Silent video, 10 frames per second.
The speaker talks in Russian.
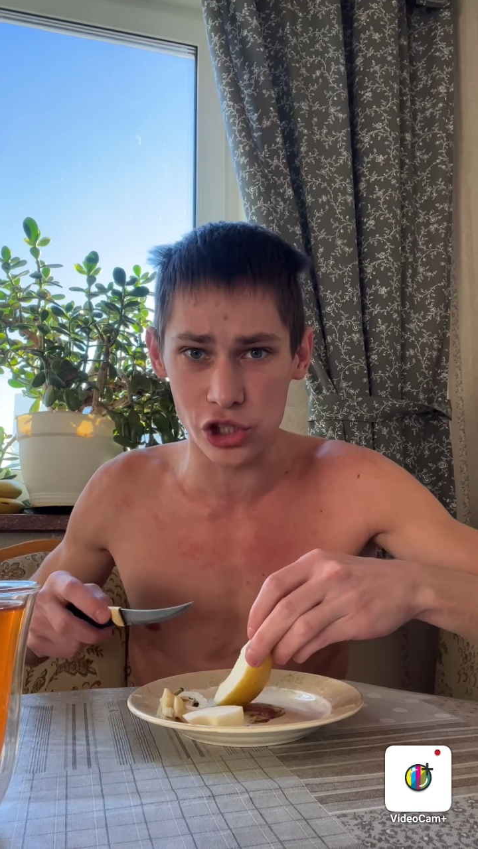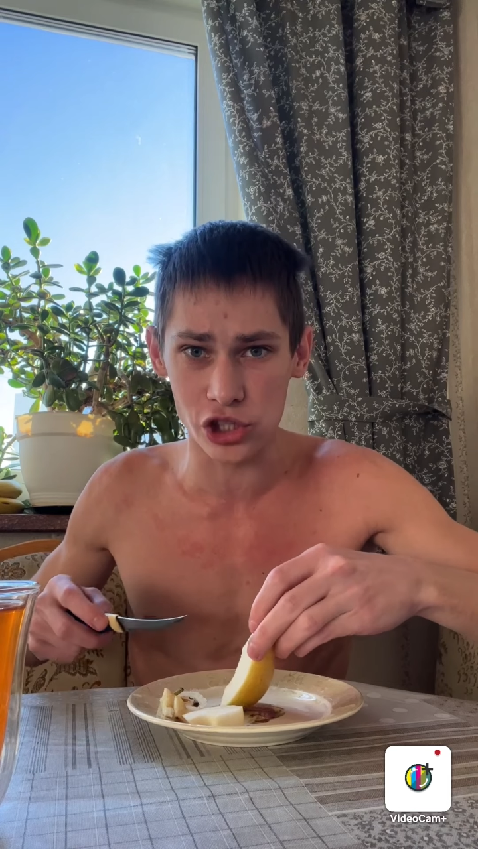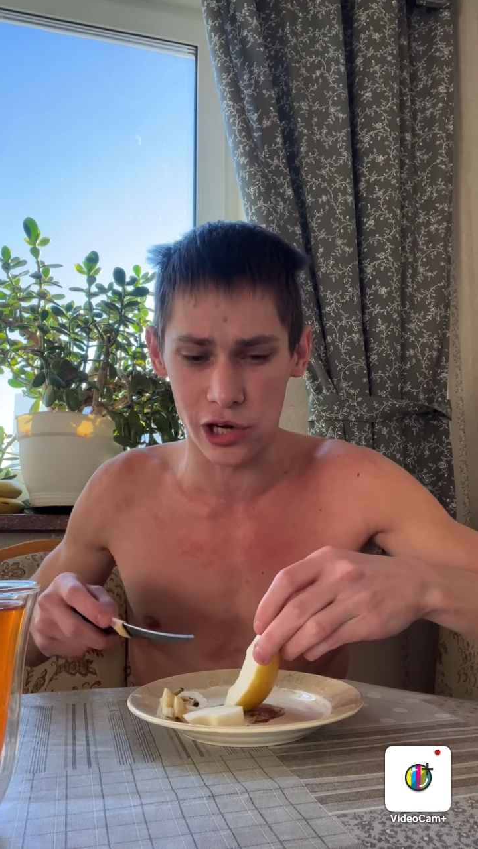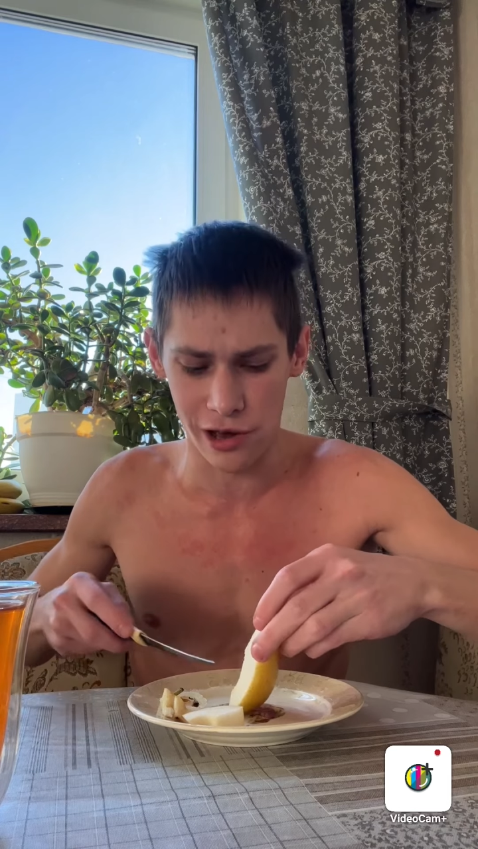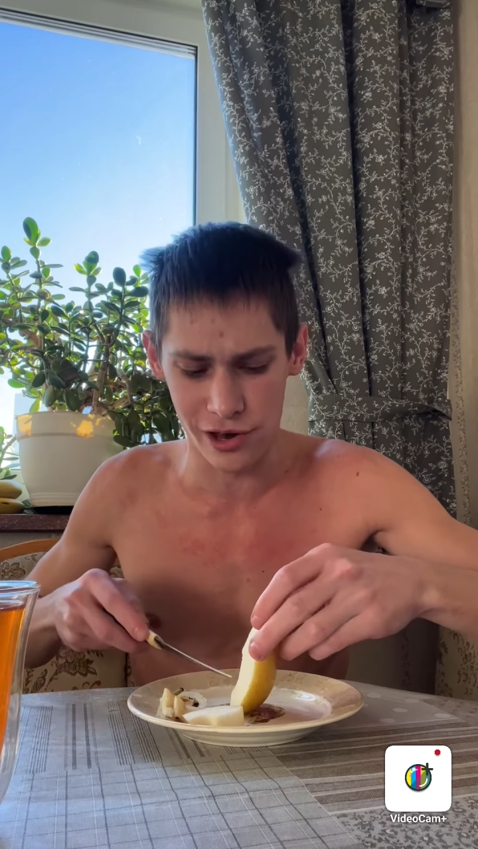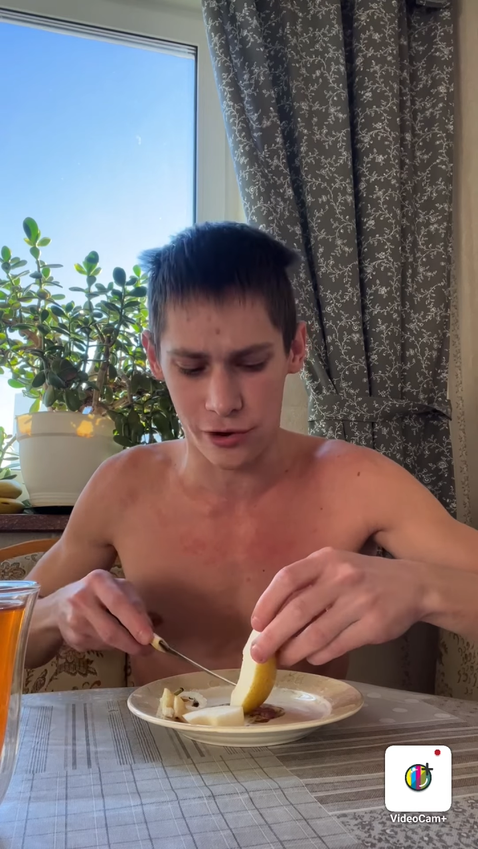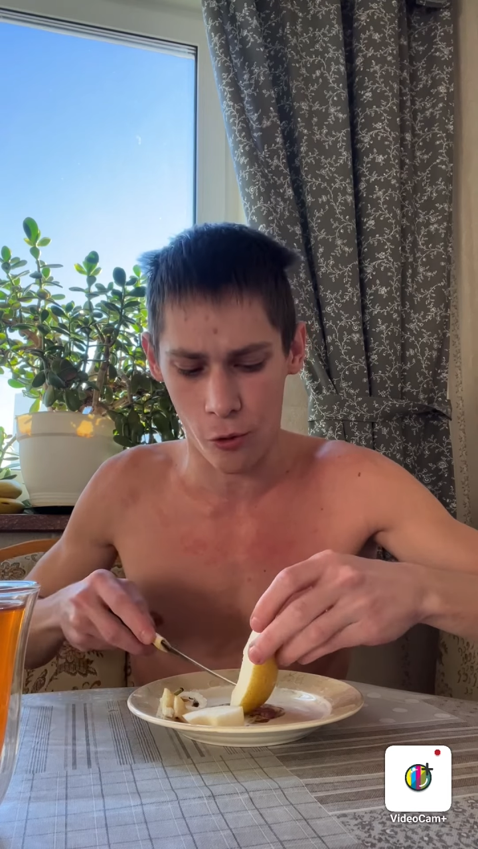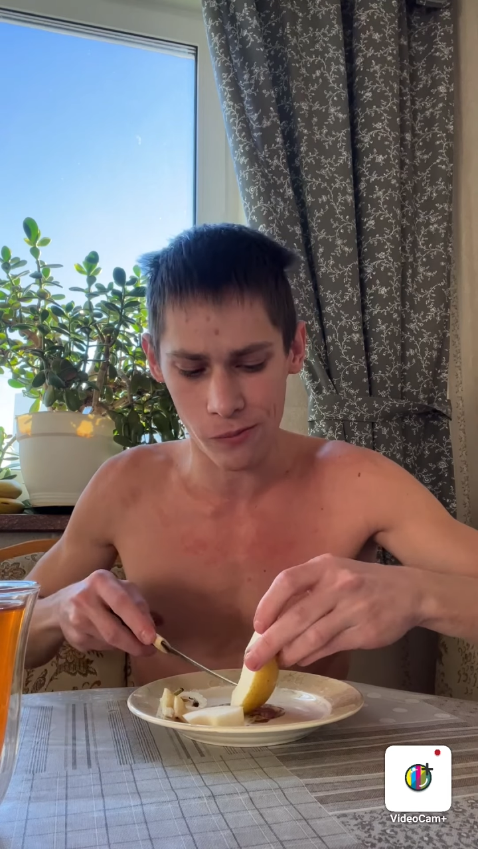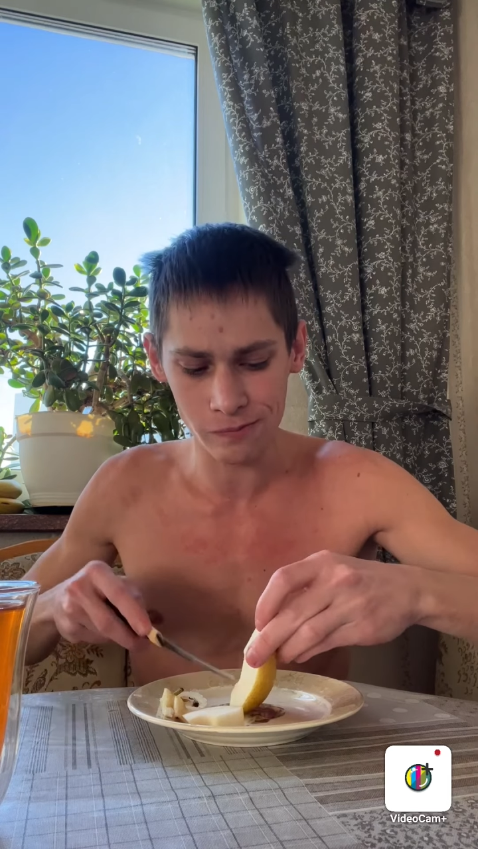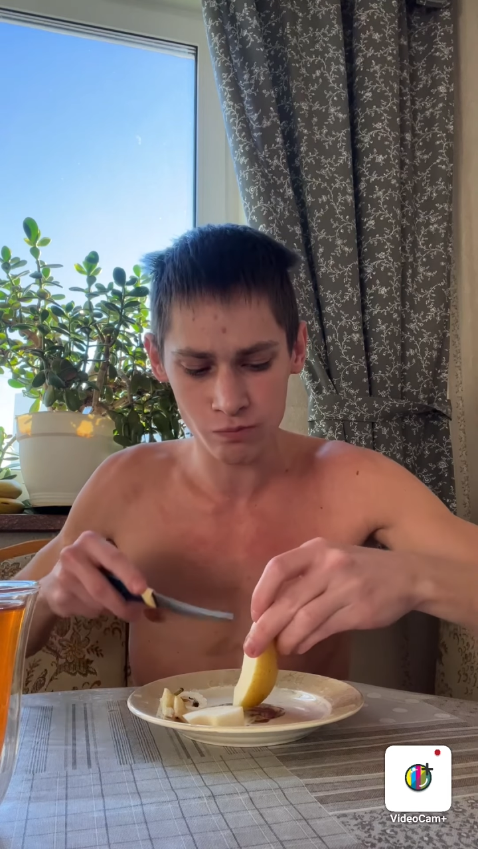
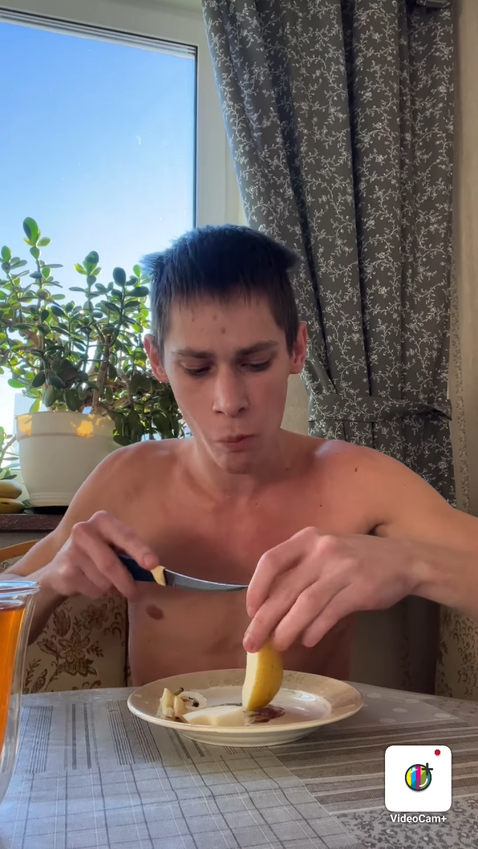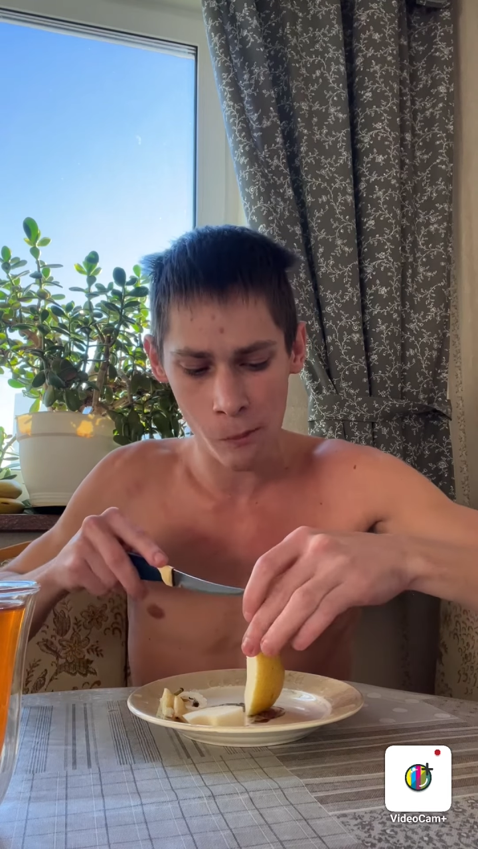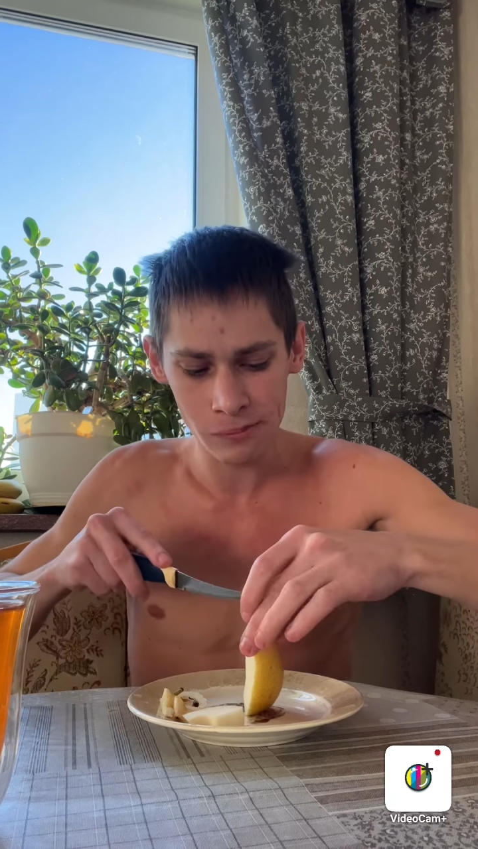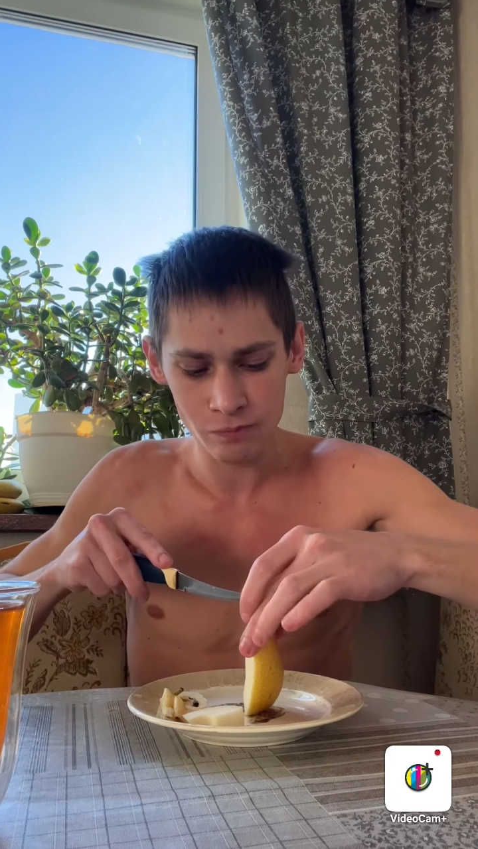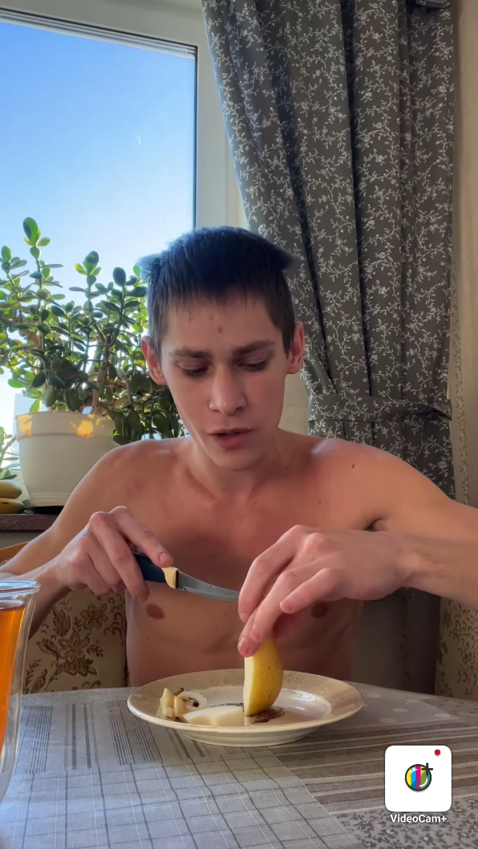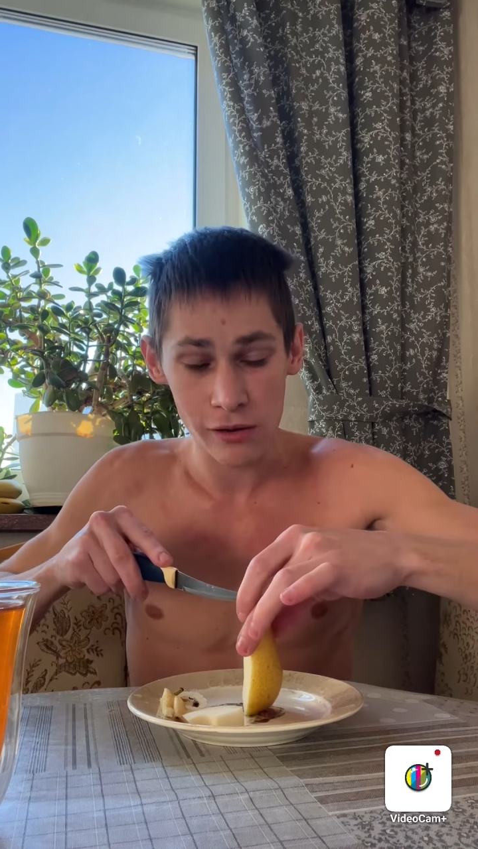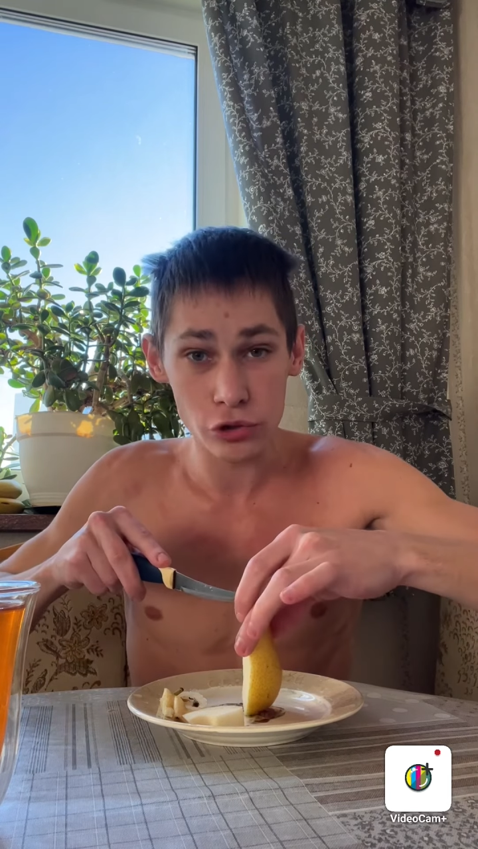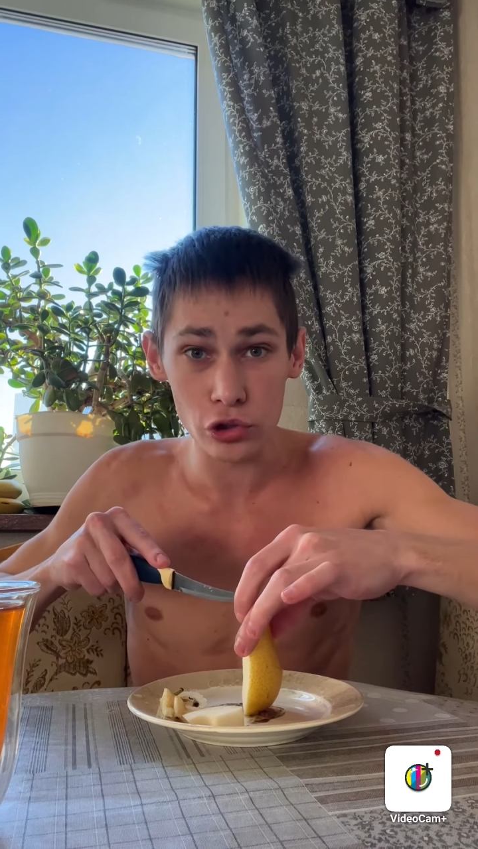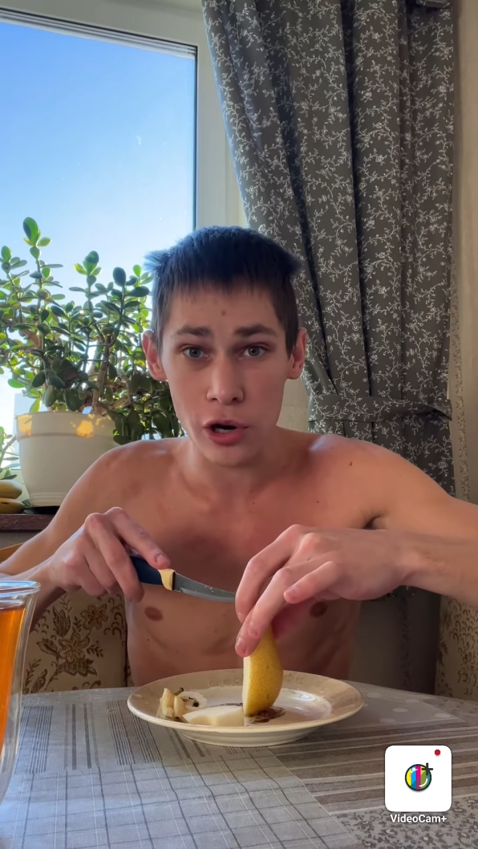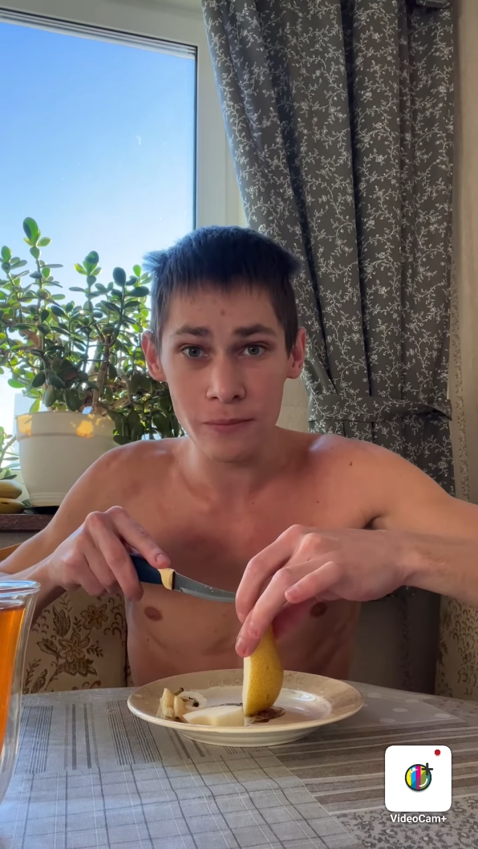человеку,
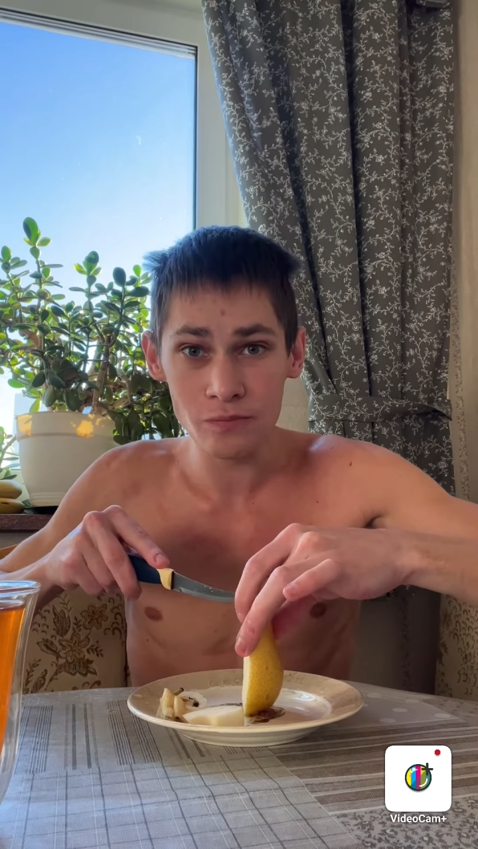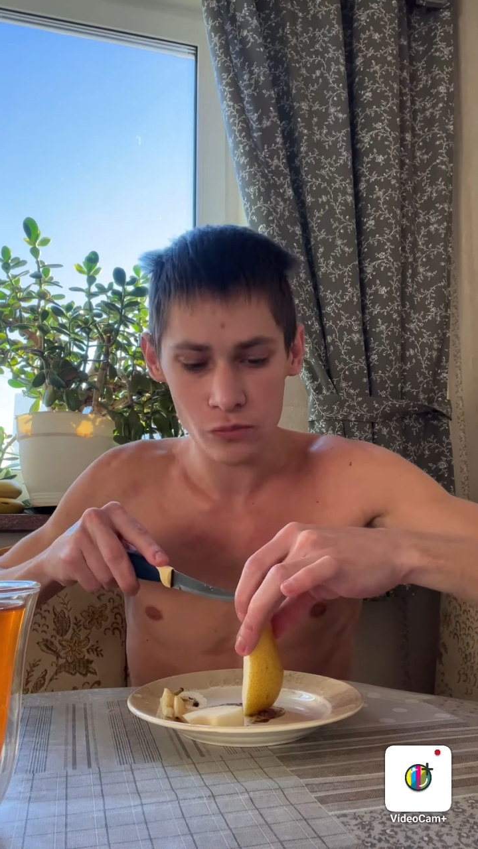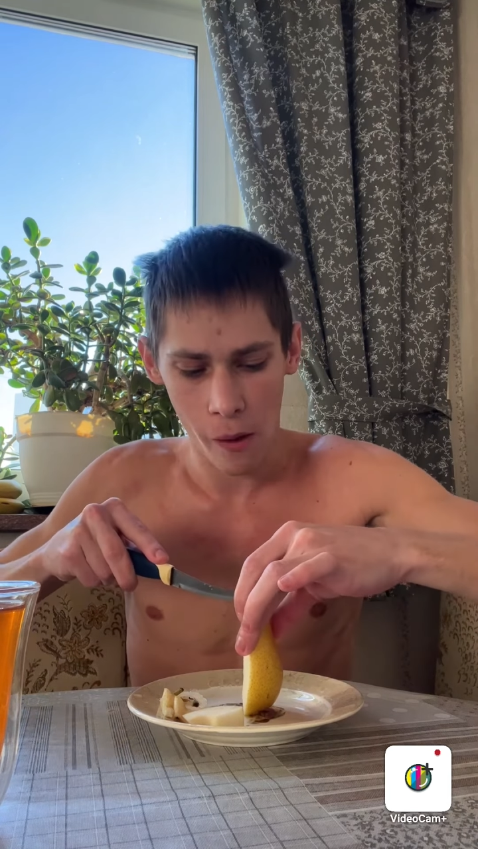все,